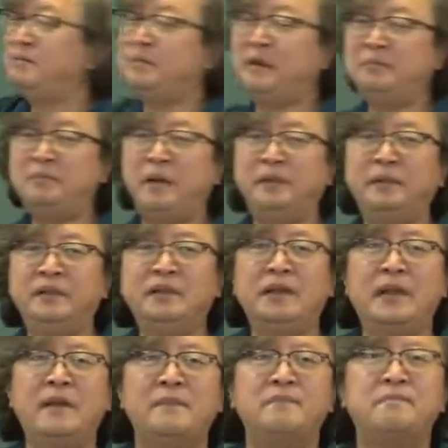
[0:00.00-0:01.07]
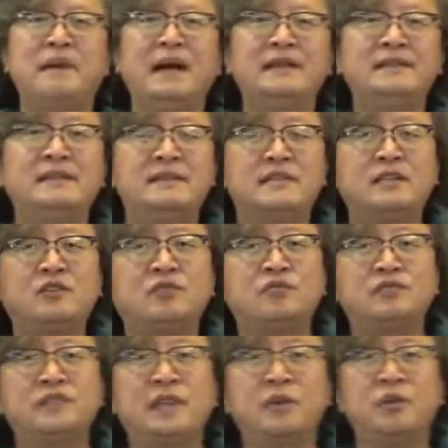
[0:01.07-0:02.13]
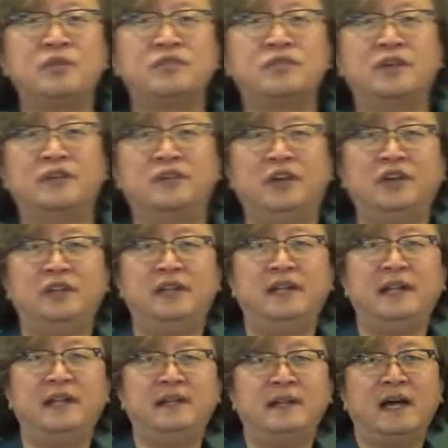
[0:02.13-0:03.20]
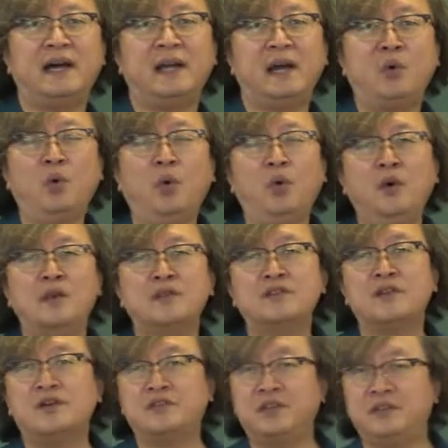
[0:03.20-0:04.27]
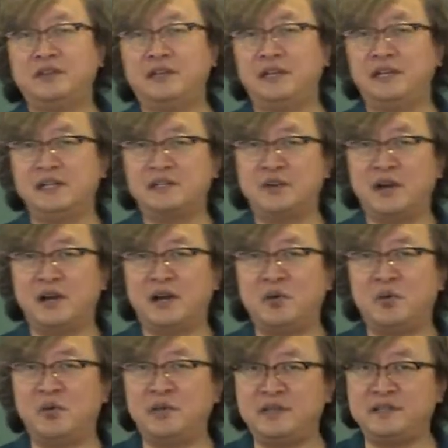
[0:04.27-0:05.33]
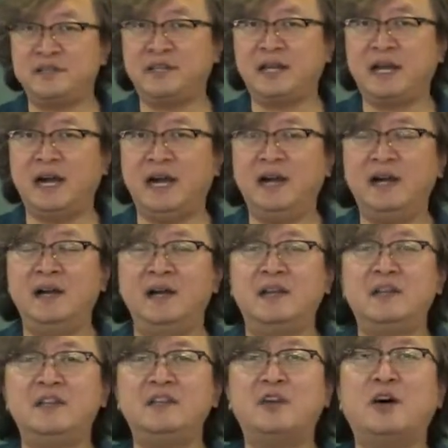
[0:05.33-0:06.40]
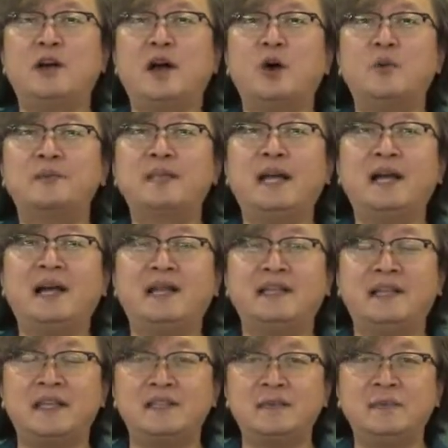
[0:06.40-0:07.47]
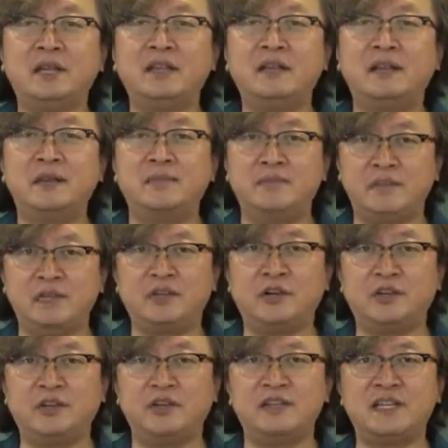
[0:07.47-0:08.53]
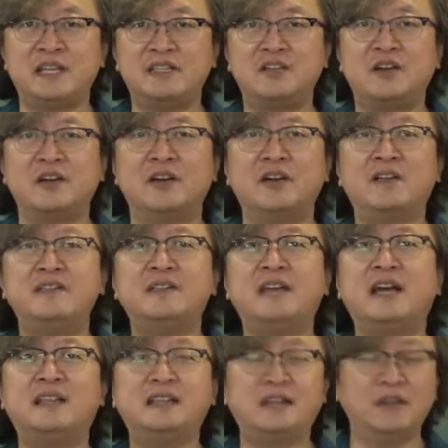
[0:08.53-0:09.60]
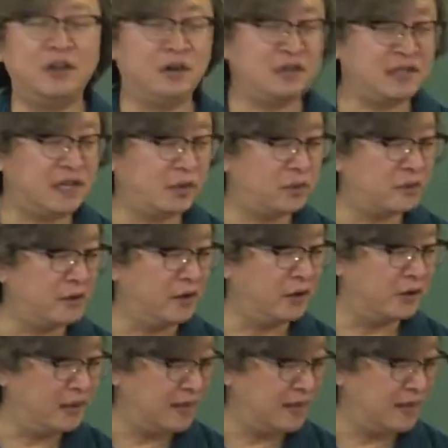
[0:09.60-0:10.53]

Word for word: 민법은 만 19세로 성년이 된다라고 성년기를 정하고 있으니까 19살 안 됐으면 미성년자죠. 제한 능력자로서